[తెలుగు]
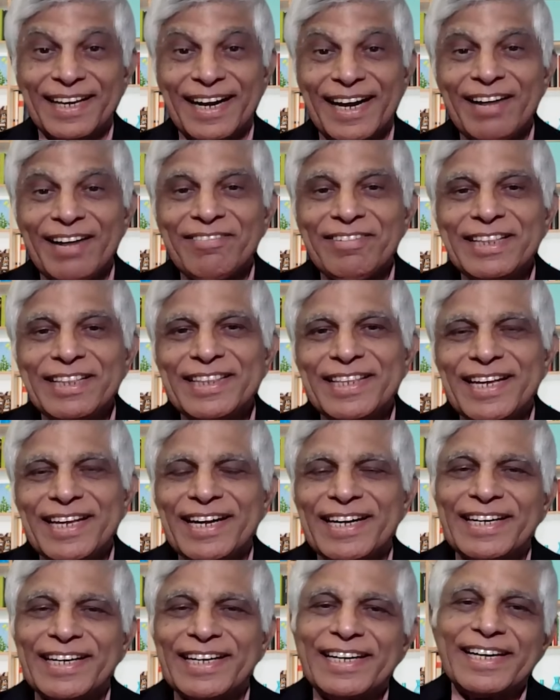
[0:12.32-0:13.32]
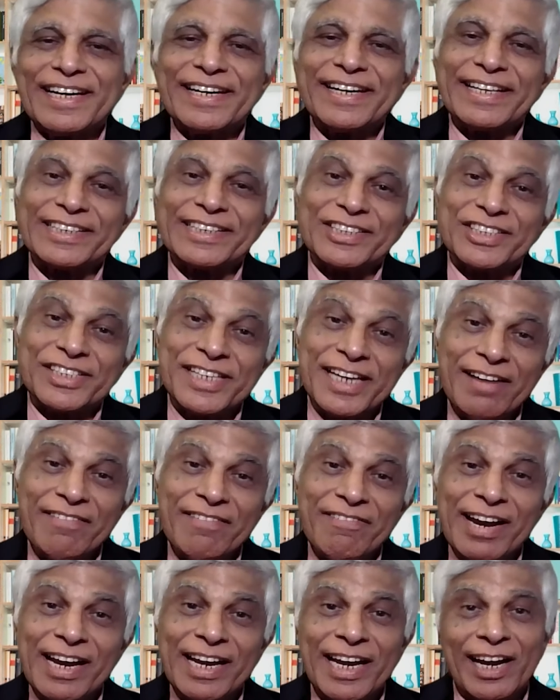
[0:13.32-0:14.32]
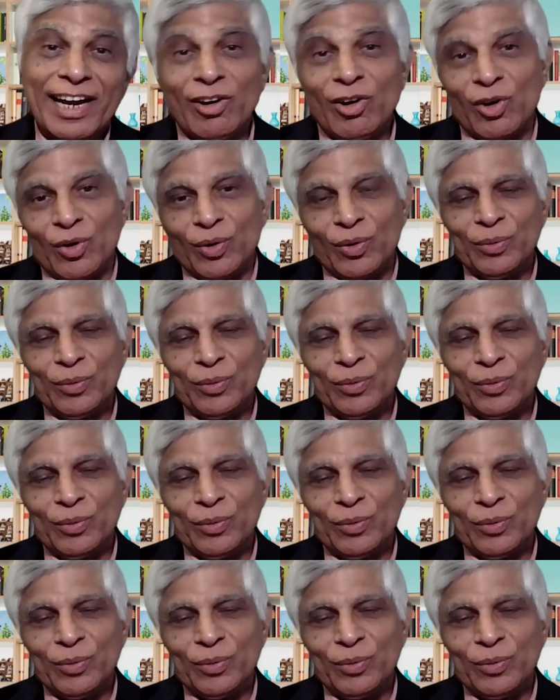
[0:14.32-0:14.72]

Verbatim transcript: రేవంత్ రెడ్డి నిన్న చేవెళ్లలో